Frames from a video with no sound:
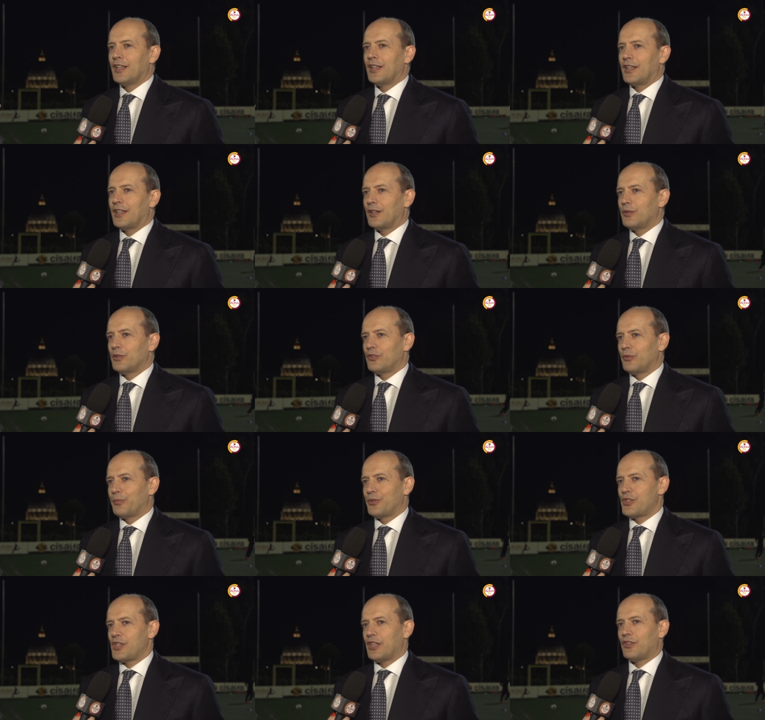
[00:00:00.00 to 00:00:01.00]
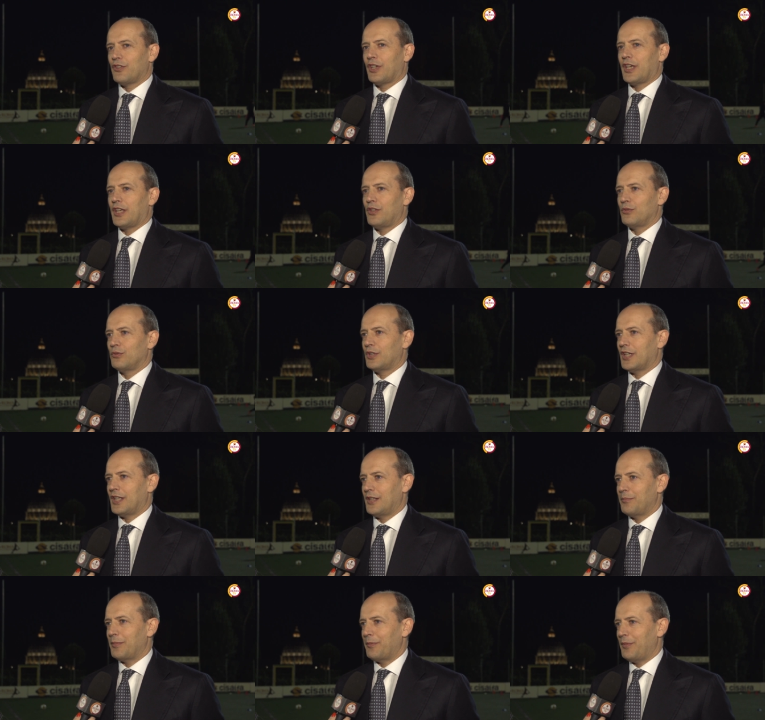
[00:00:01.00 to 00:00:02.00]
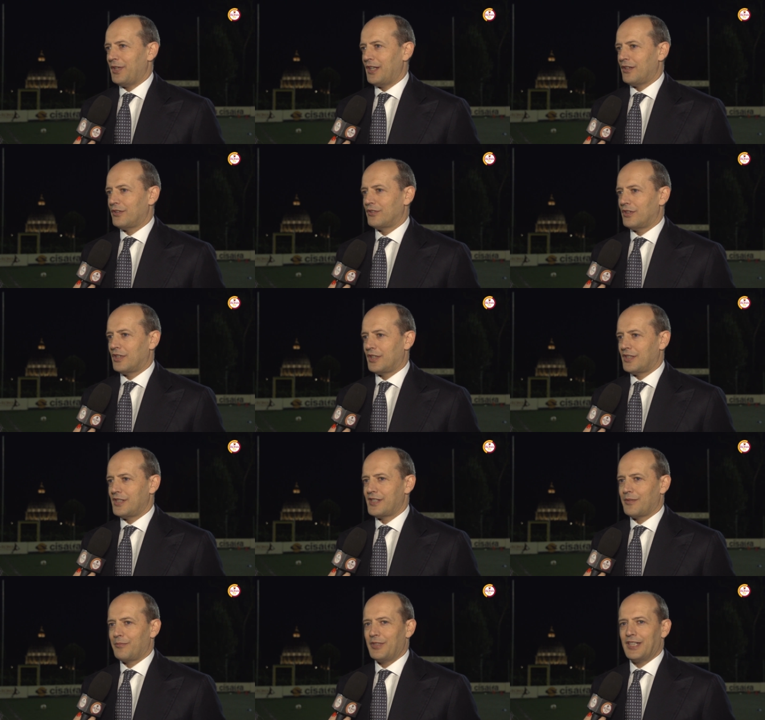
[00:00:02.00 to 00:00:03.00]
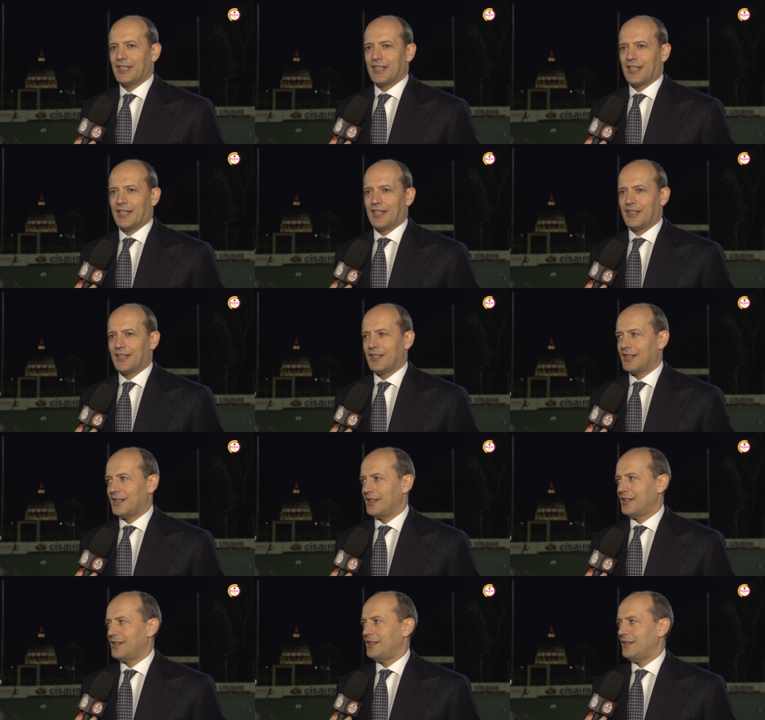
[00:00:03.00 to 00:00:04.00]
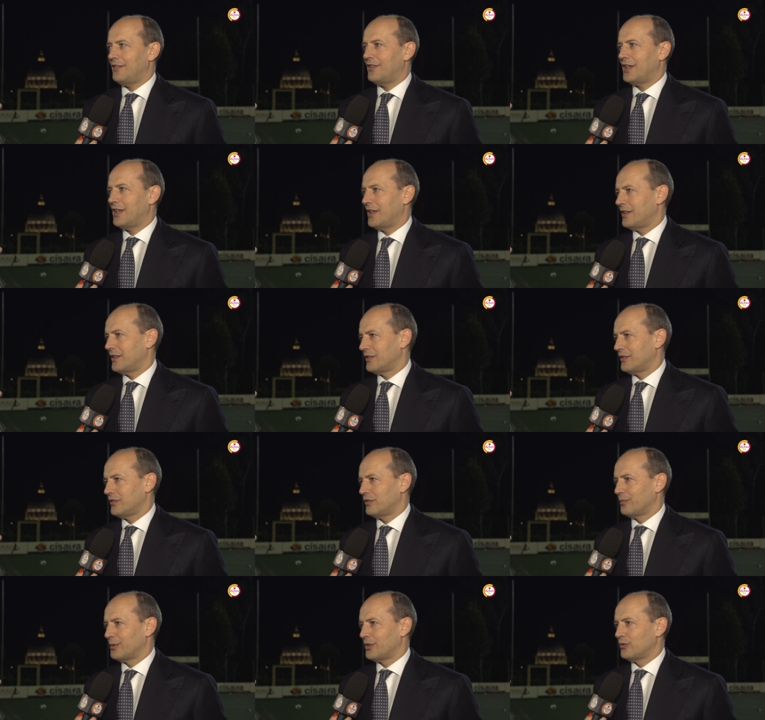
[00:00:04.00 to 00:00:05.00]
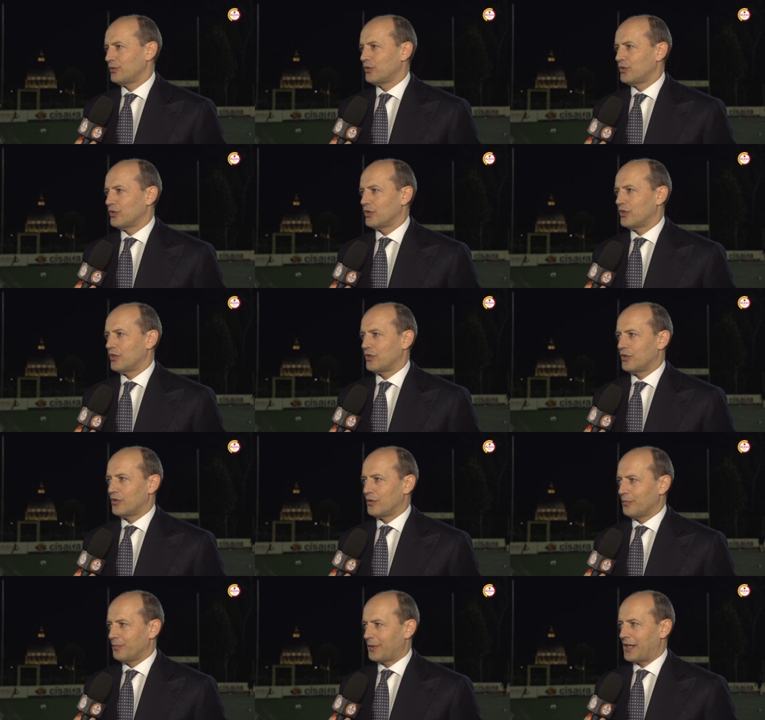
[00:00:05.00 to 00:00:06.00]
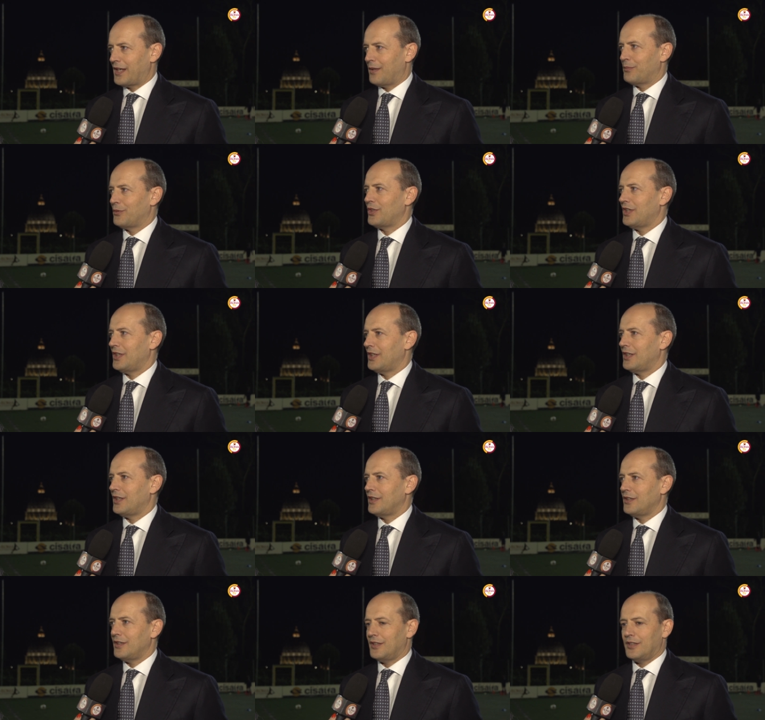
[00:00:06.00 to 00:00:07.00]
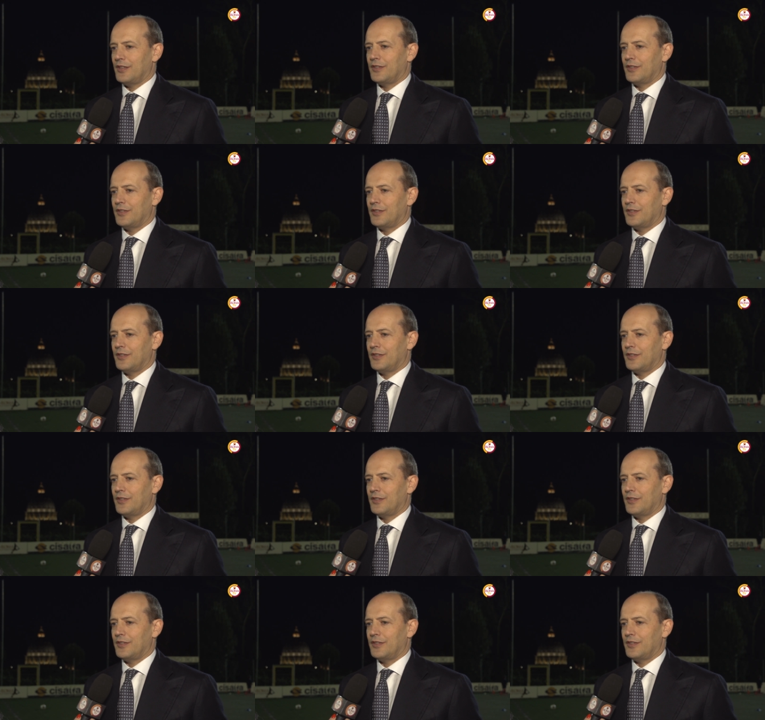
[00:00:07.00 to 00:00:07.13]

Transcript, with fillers: Eh, questo progetto che aiuta dei bambini con disabilità intellettive, soprattutto parliamo di, di